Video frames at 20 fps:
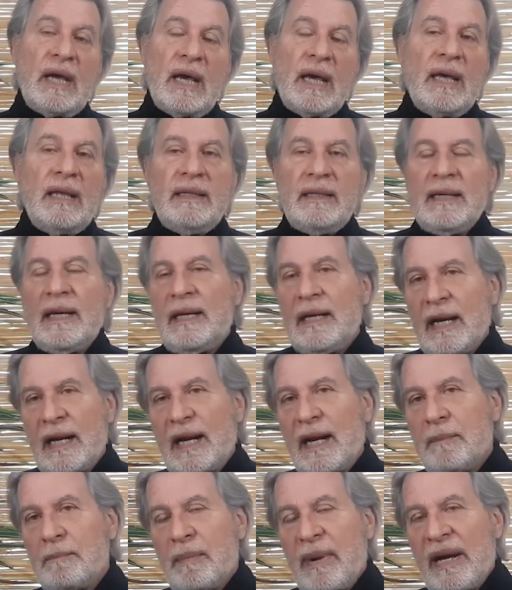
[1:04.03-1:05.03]
cada día en las
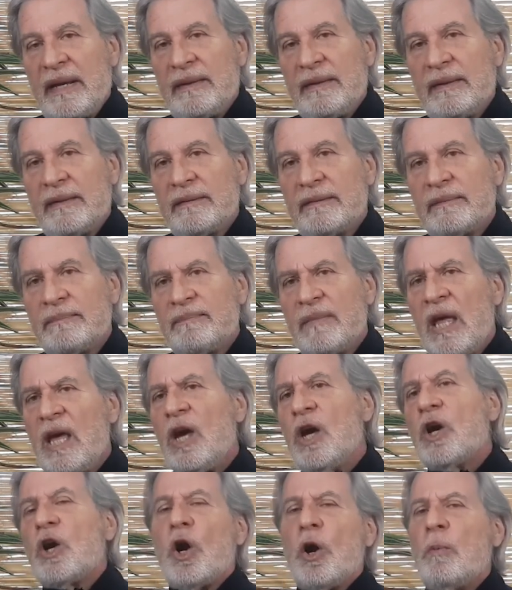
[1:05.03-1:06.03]
campañas.
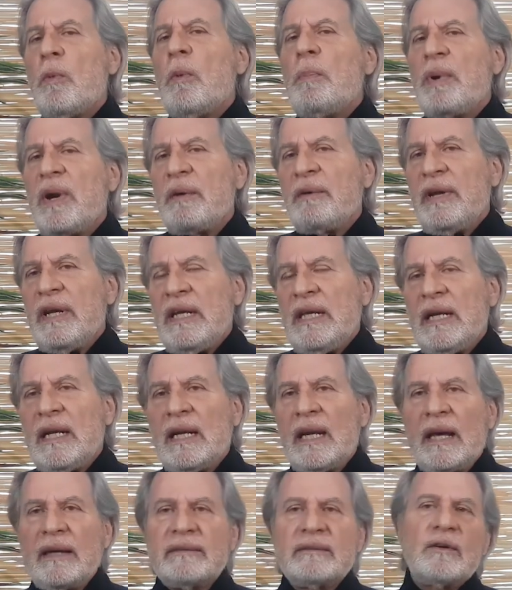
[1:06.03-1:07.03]
¿Cómo
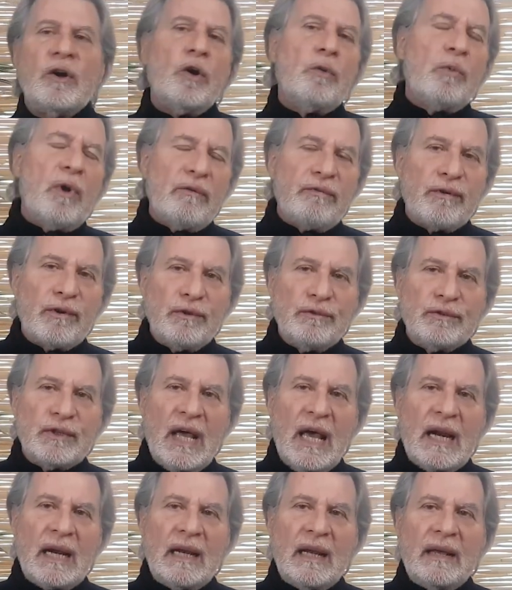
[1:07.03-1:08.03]
prevenirlas? ¿Cómo
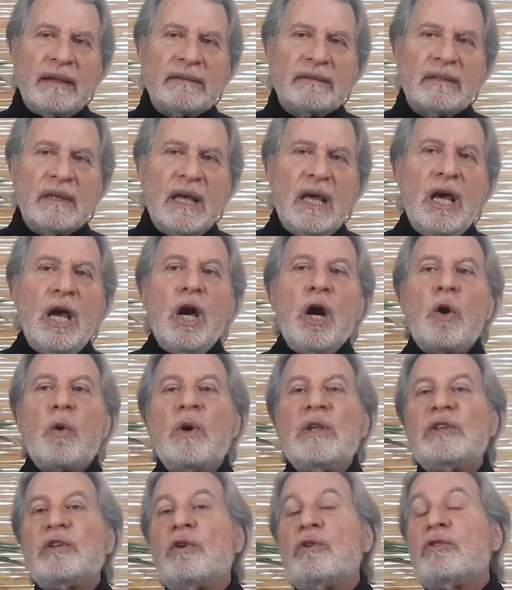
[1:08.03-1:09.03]
afrontarlas?
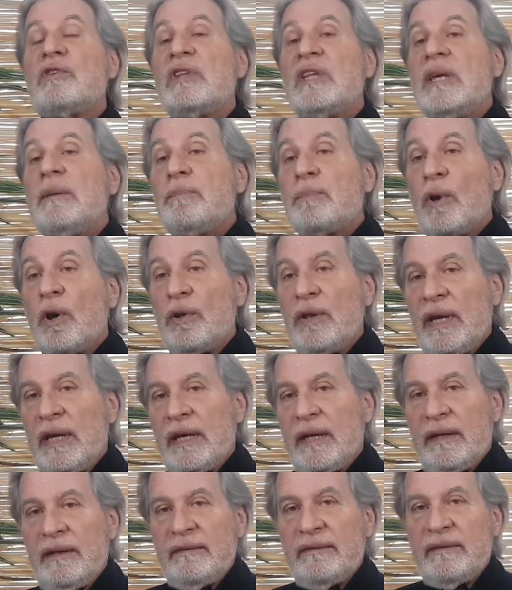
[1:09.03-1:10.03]
¿Cuántos tipos de
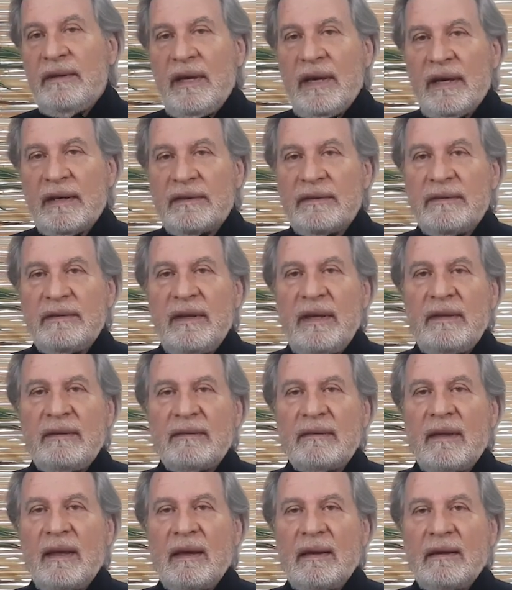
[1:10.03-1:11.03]
crisis
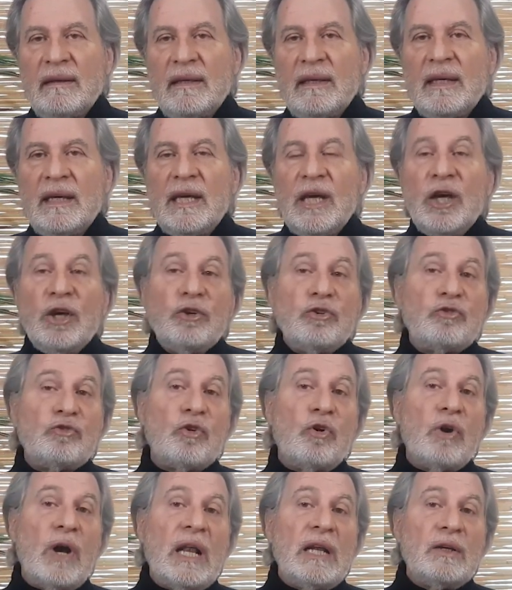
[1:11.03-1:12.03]
existen?
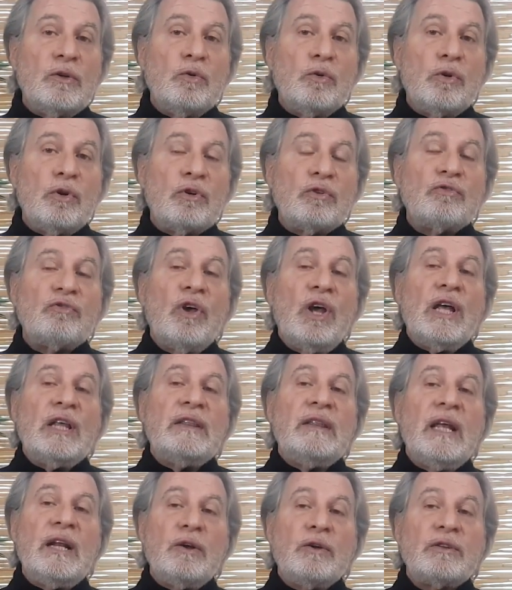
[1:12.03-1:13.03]
Son algunos
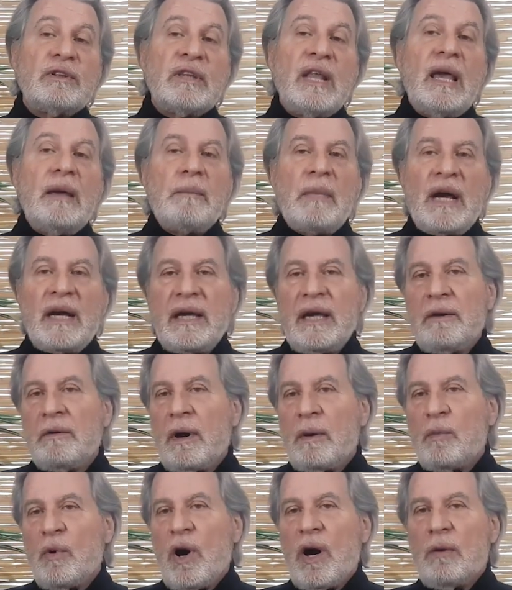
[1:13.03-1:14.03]
de los temas que
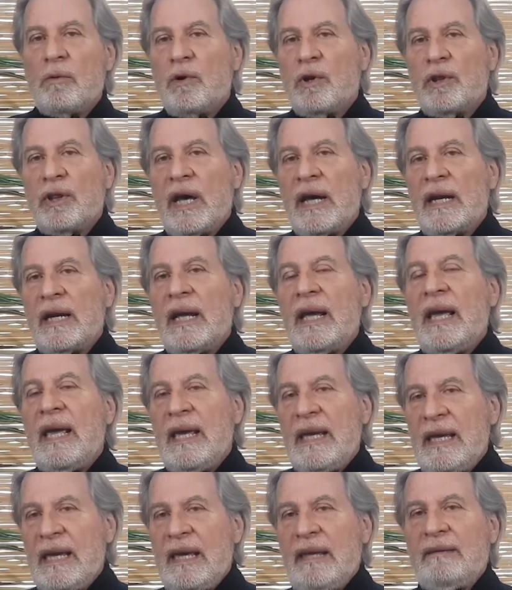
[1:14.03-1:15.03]
vamos a abordar
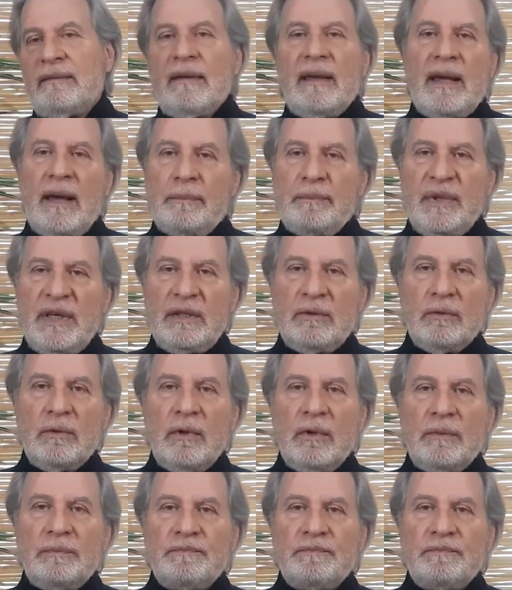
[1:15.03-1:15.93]
en este capítulo.